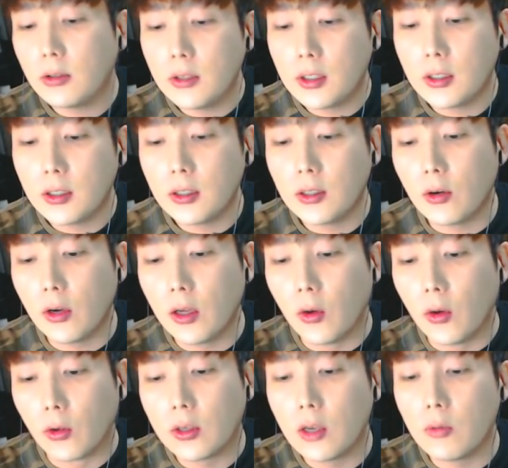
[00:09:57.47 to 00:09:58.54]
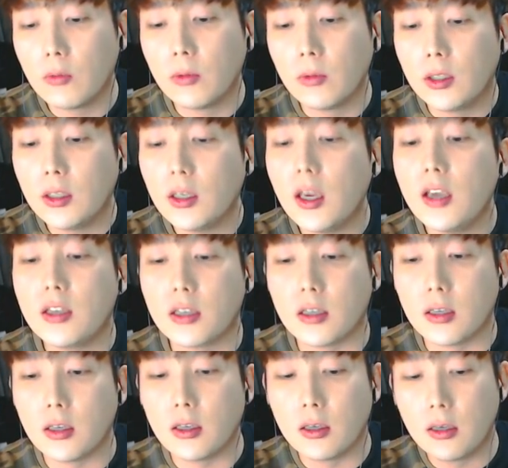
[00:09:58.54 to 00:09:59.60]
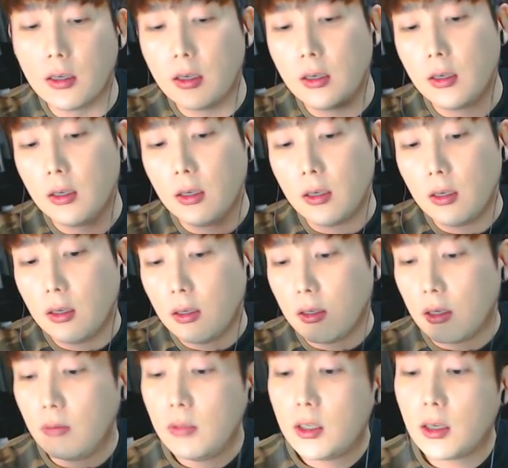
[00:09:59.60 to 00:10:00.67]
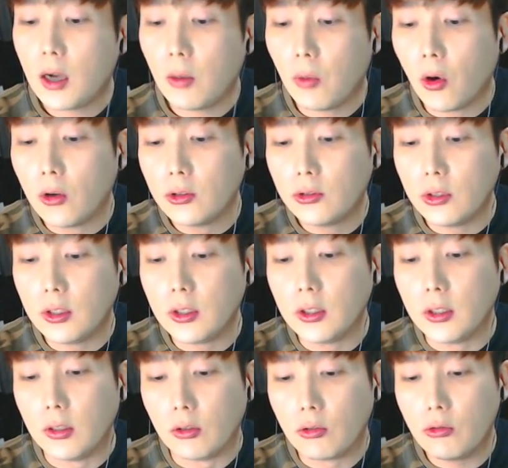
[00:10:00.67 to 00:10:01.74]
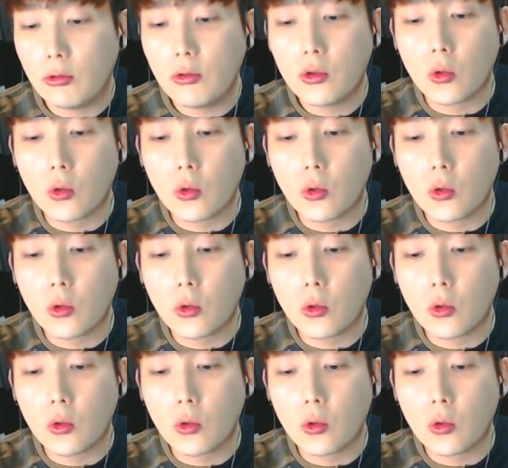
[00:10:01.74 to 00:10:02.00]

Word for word: 드시는 거에 어떻게 보면 특혜지. 김치랑 먹을 수 있는 꿀우